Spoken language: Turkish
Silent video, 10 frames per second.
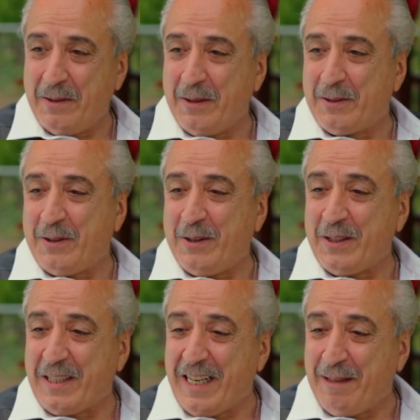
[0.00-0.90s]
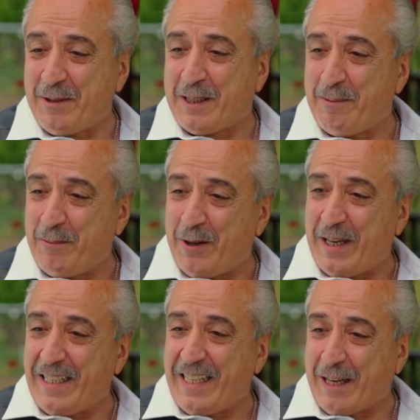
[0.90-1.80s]
ne oldu? Giyinmişsin
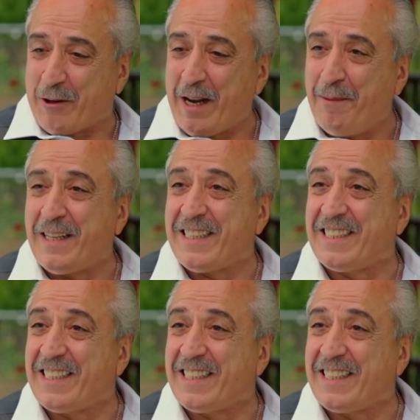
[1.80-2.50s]
böyle, yine köye mi